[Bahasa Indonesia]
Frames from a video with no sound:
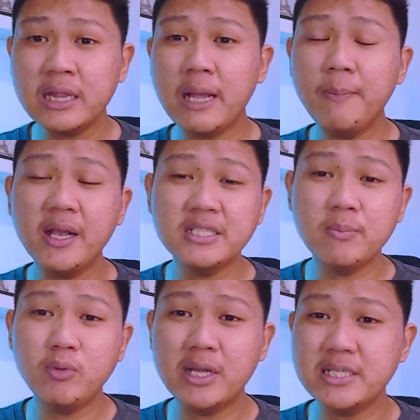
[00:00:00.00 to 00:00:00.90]
tapi
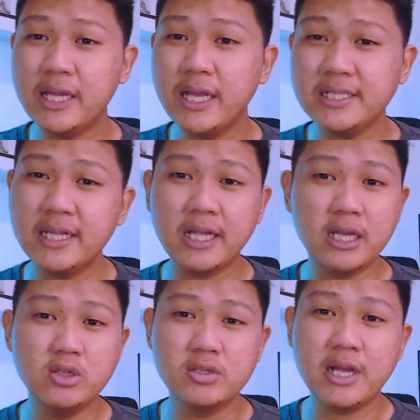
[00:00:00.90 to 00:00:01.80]
kesimpulan saya saya
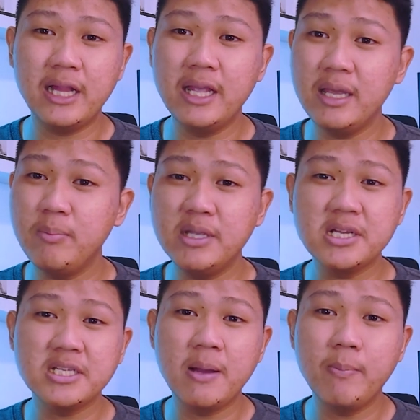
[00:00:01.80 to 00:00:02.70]
terkejut sekali
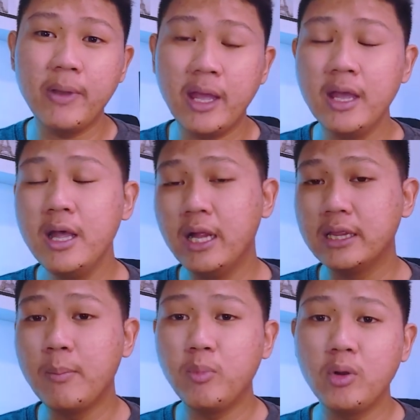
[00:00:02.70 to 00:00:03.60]
bisa sampai
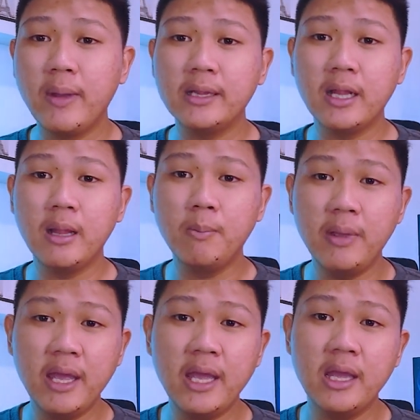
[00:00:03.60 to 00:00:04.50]
60 meter
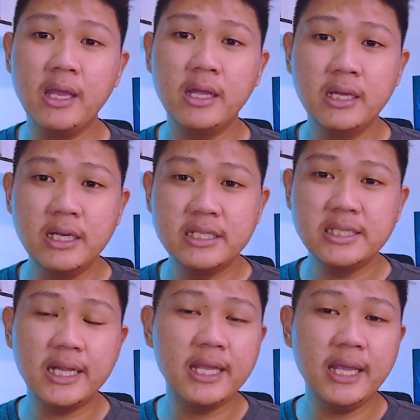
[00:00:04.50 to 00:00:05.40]
lebih
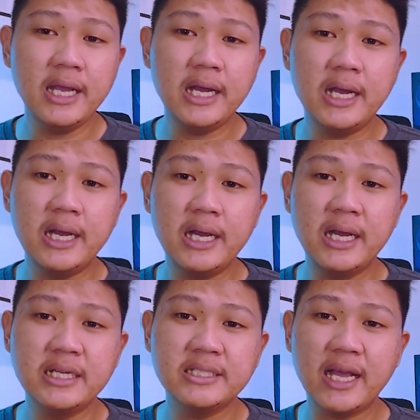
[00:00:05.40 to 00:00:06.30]
jadi
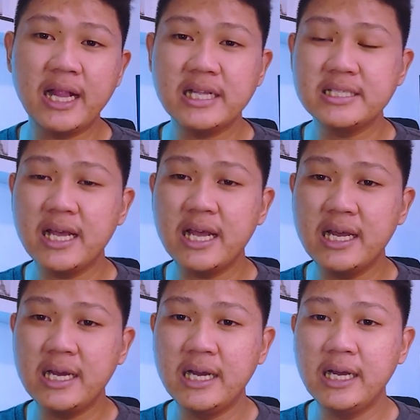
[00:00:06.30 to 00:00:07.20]
uh, saya rasa
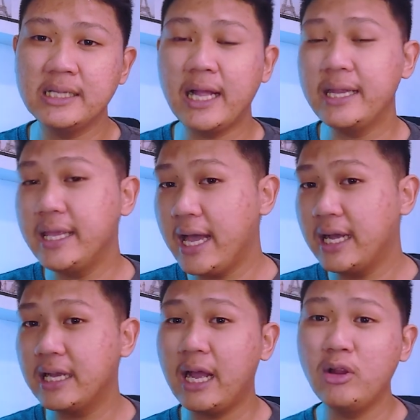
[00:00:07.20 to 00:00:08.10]
uh, tadi
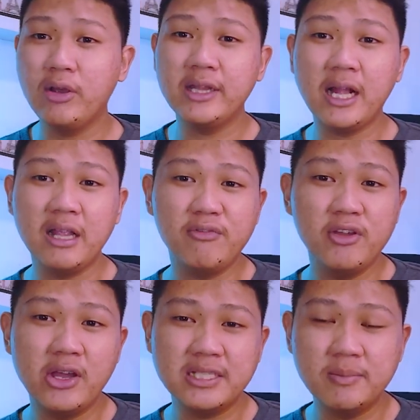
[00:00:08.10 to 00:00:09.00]
ya kalau kita
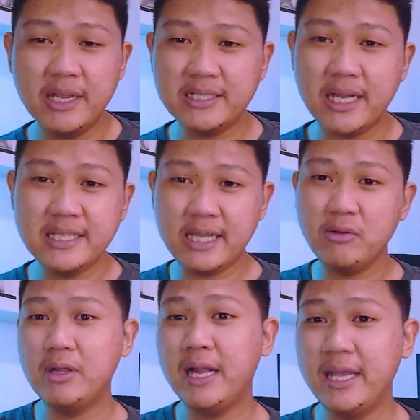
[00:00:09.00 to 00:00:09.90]
review ya sebenarnya tadi
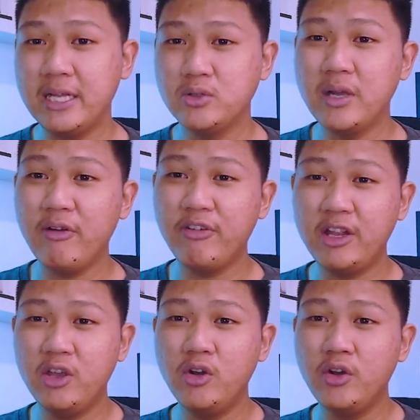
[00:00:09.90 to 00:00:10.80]
saya udah lihat juga
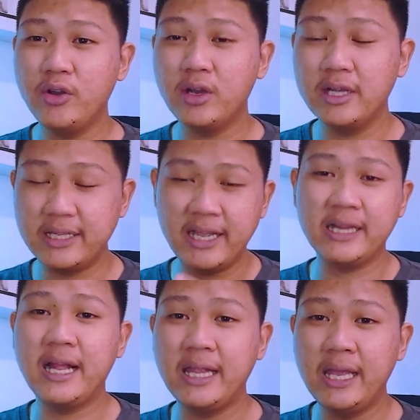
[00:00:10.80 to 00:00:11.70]
video yang
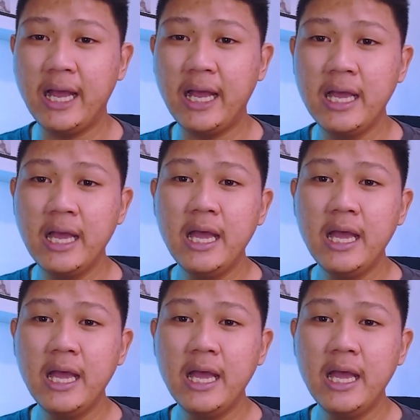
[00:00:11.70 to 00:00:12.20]
tadi ya.